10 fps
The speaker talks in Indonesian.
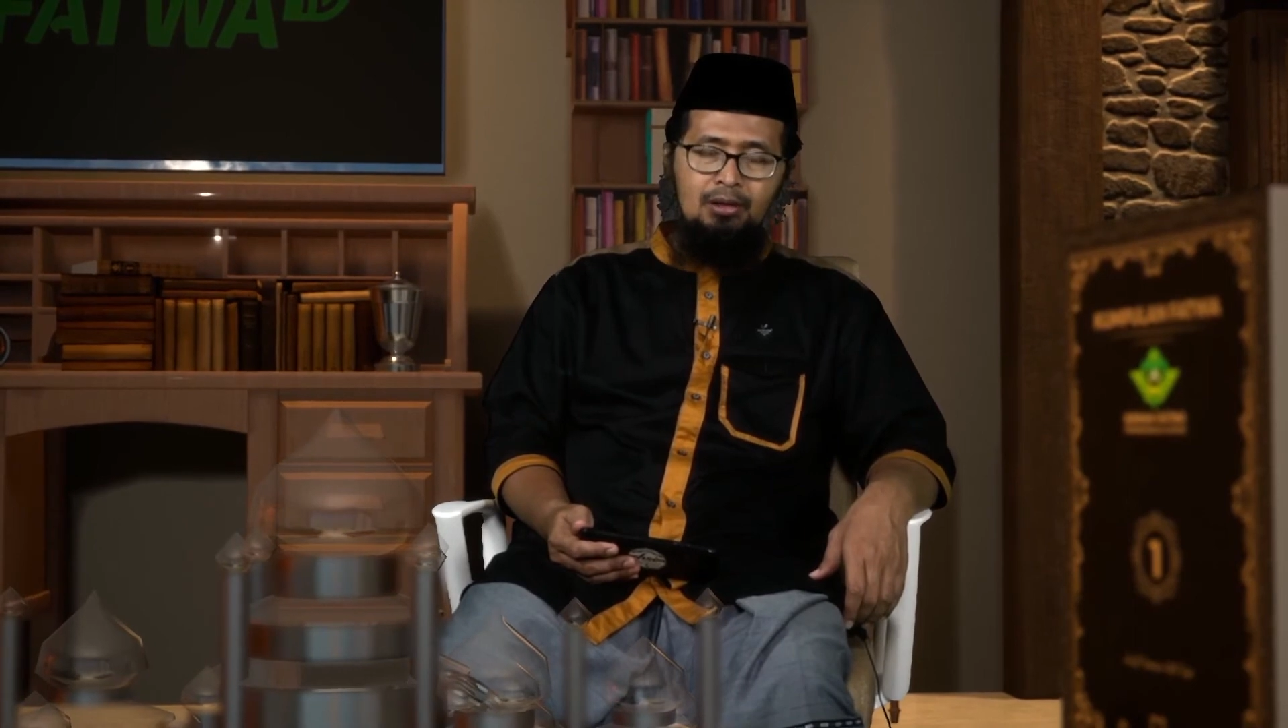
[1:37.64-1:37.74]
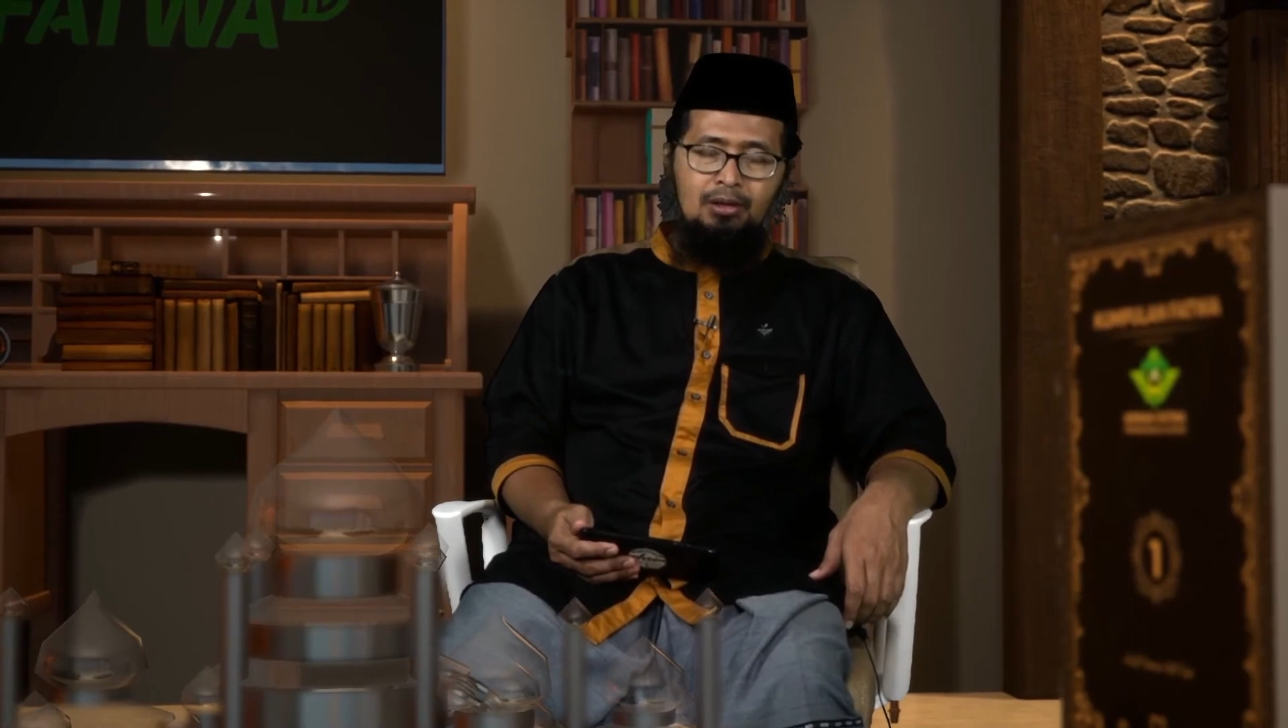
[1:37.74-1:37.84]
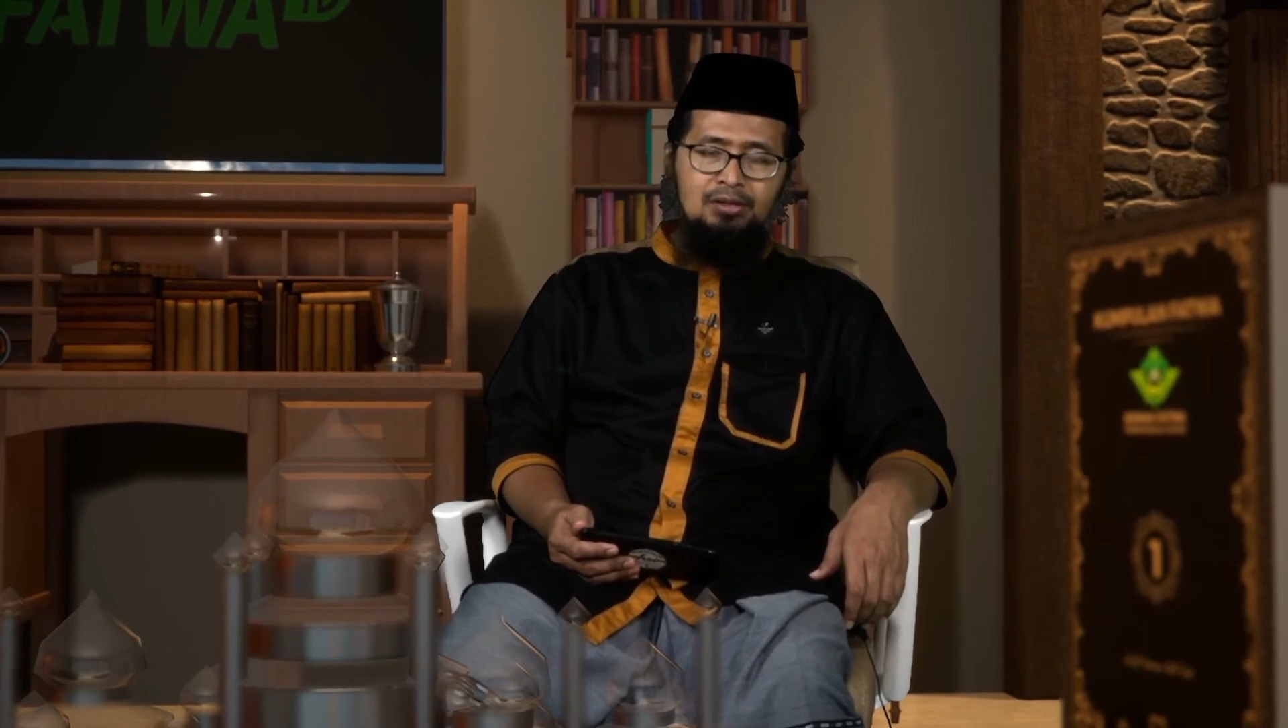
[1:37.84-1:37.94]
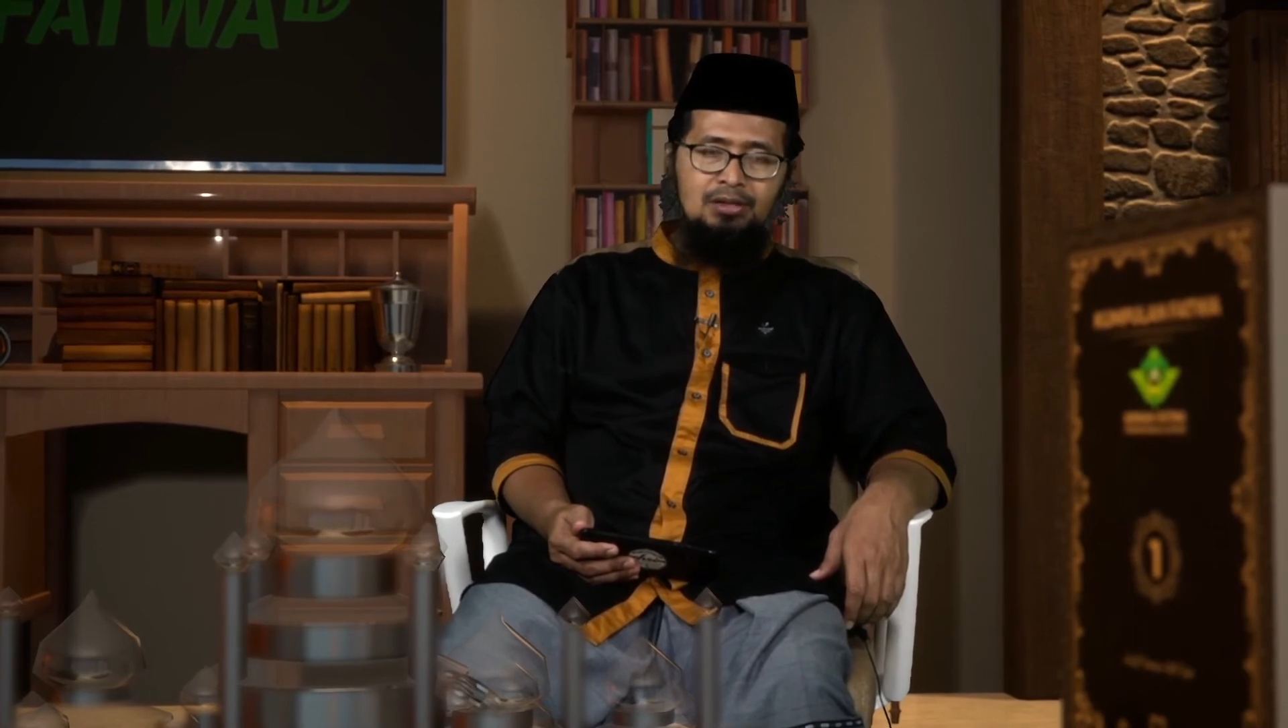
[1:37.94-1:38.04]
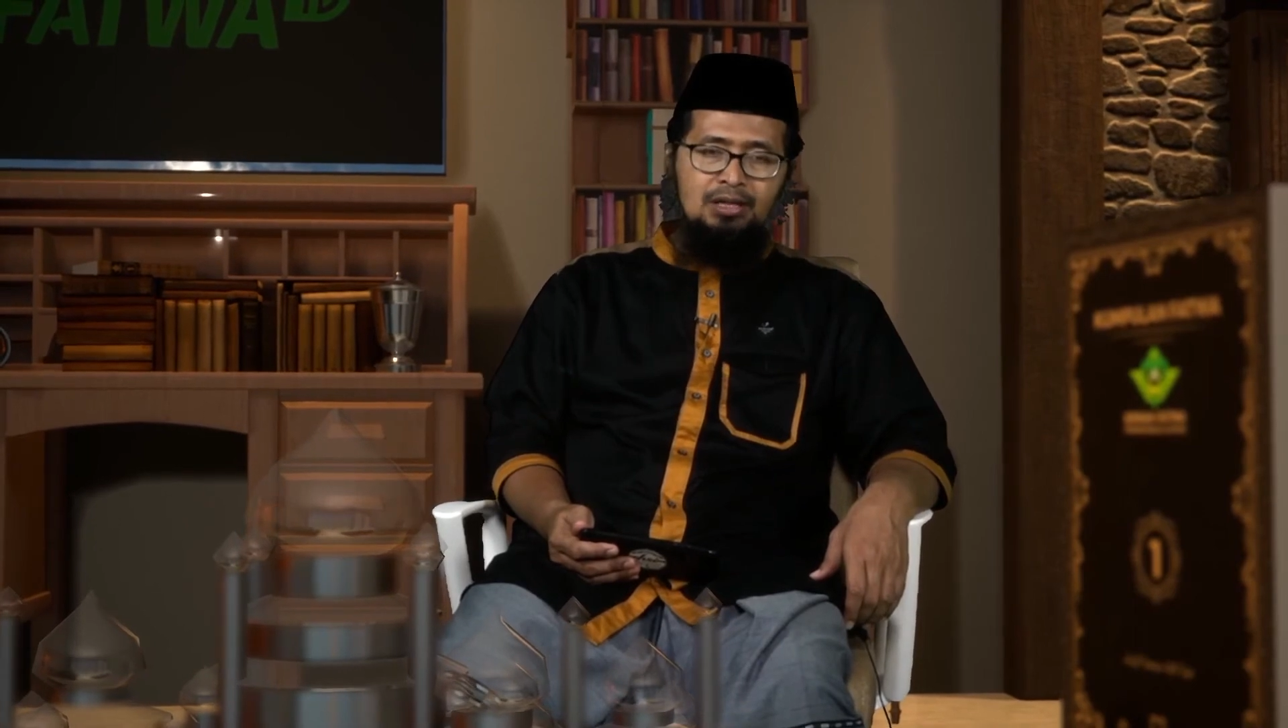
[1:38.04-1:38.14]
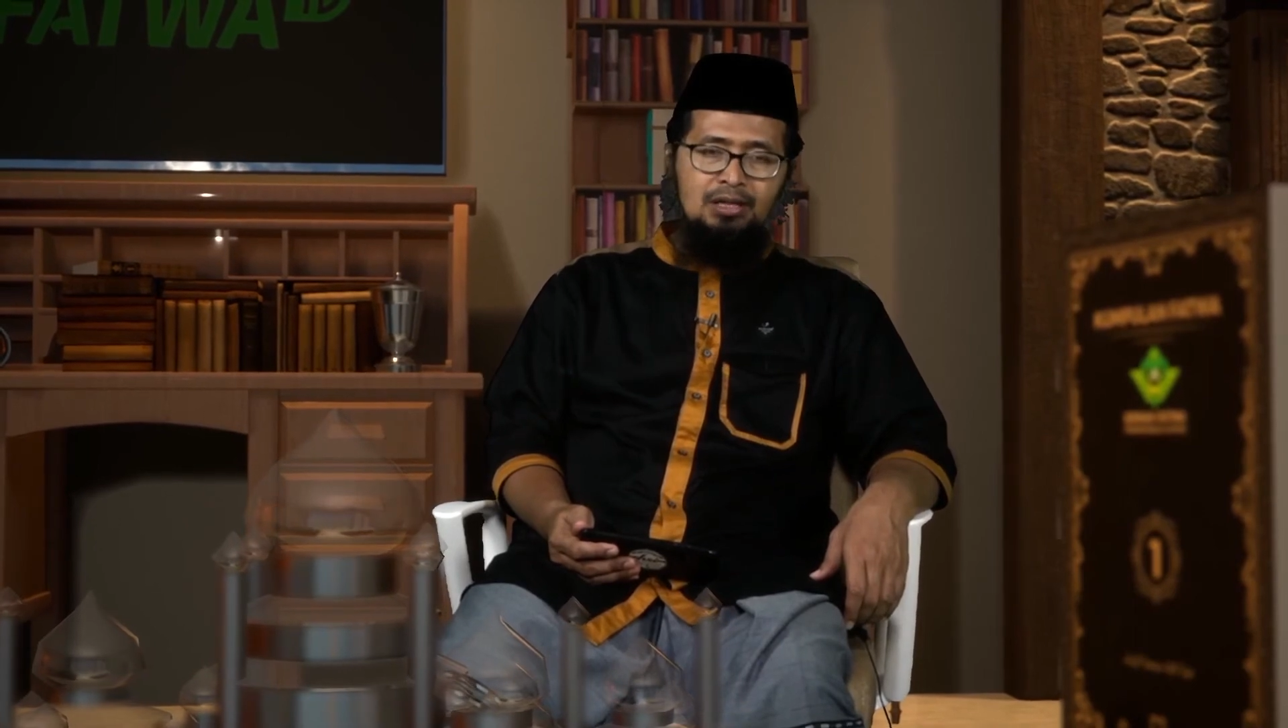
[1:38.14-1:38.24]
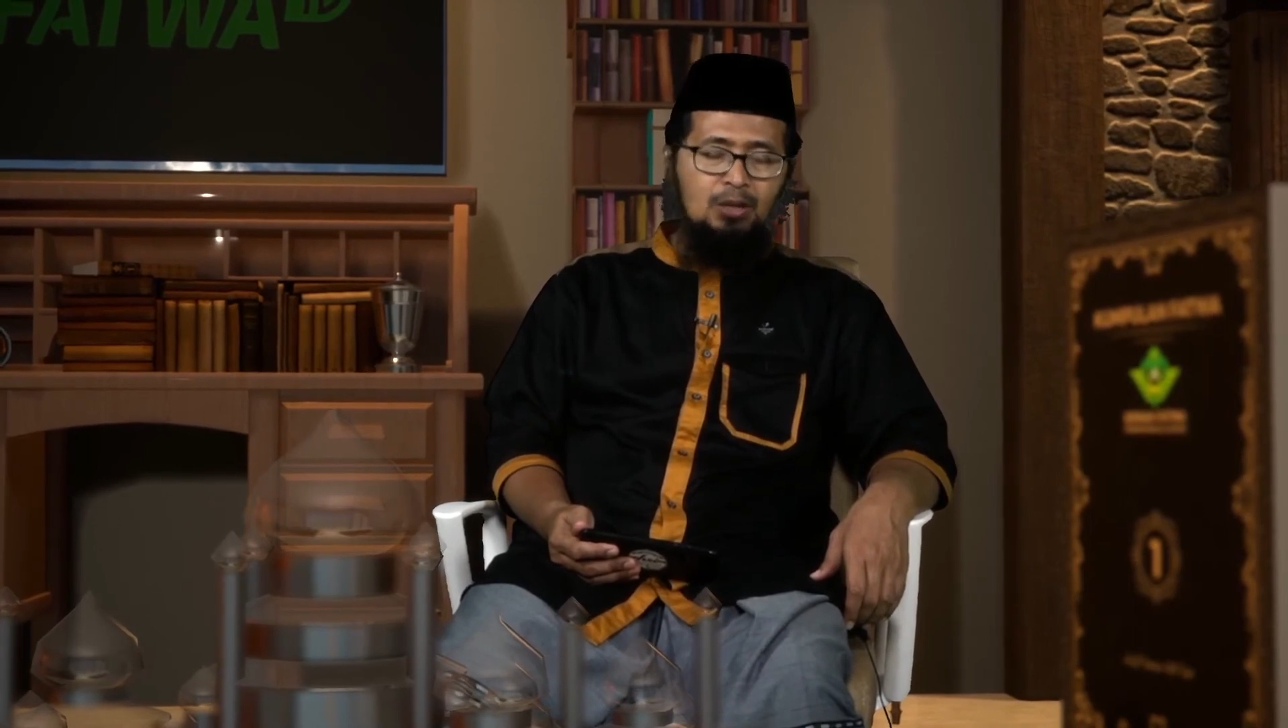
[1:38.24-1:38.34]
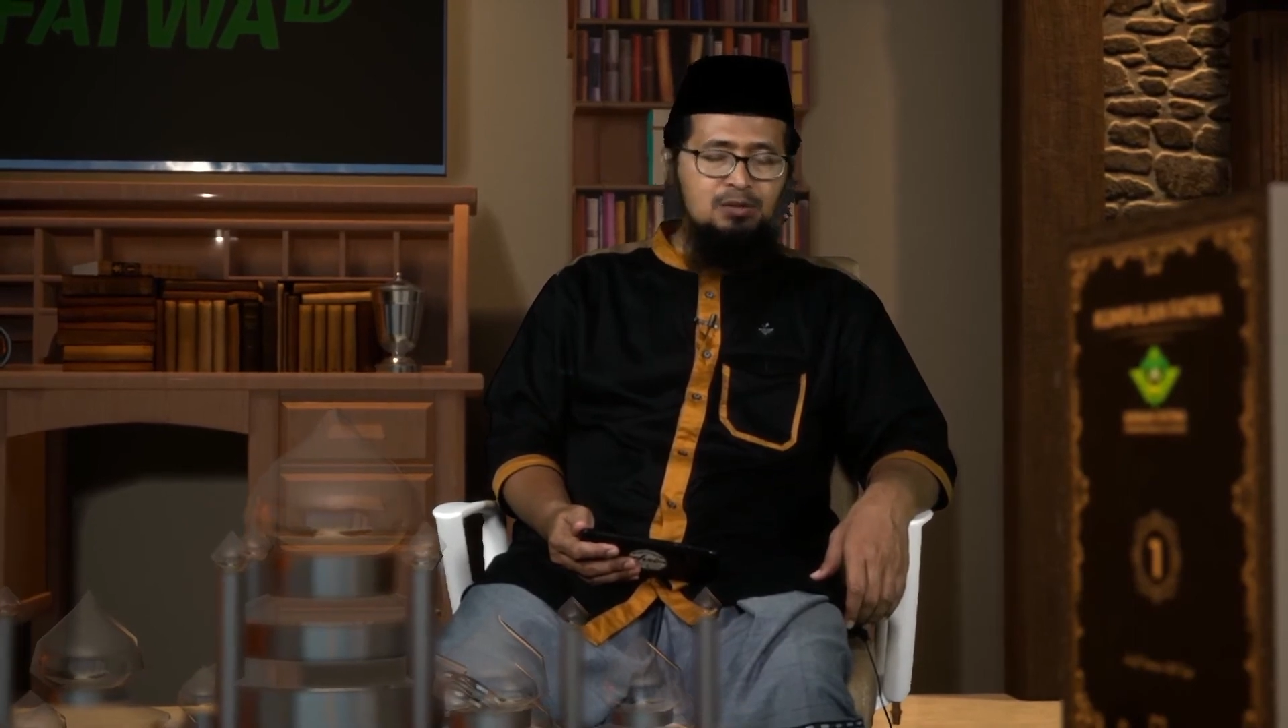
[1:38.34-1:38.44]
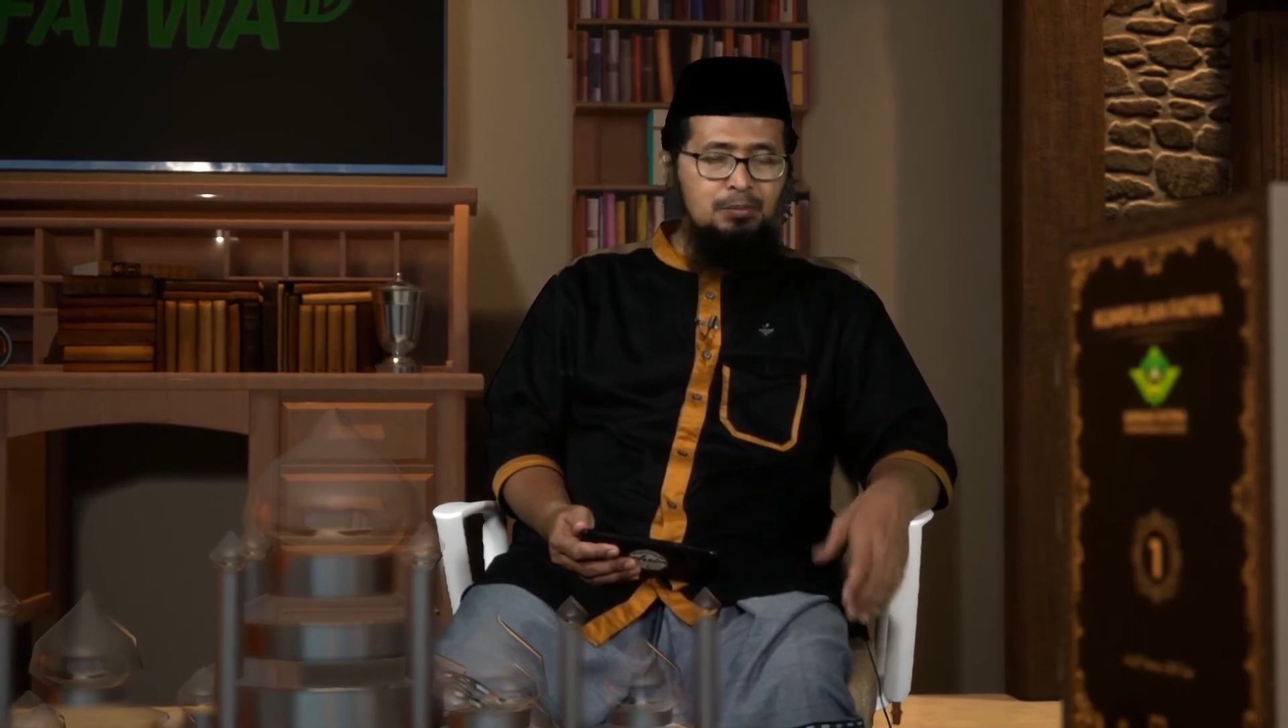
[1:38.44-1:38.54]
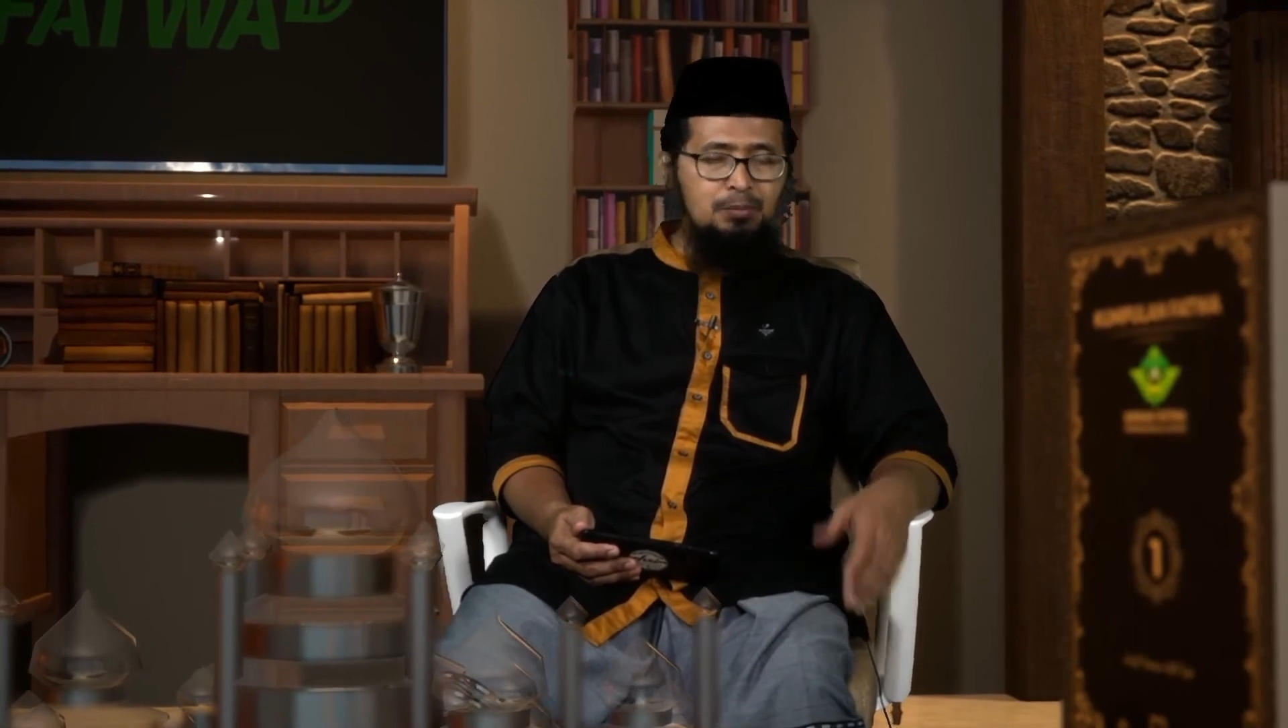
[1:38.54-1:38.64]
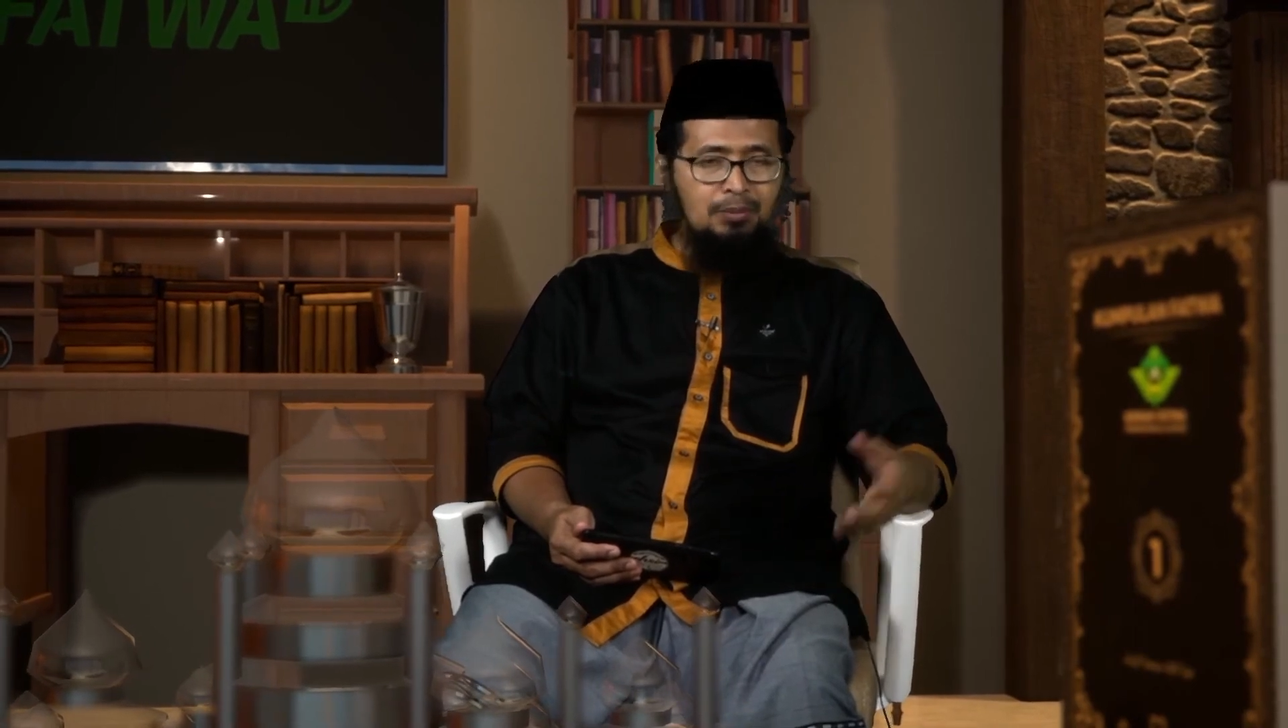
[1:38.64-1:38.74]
sehingga dropshipper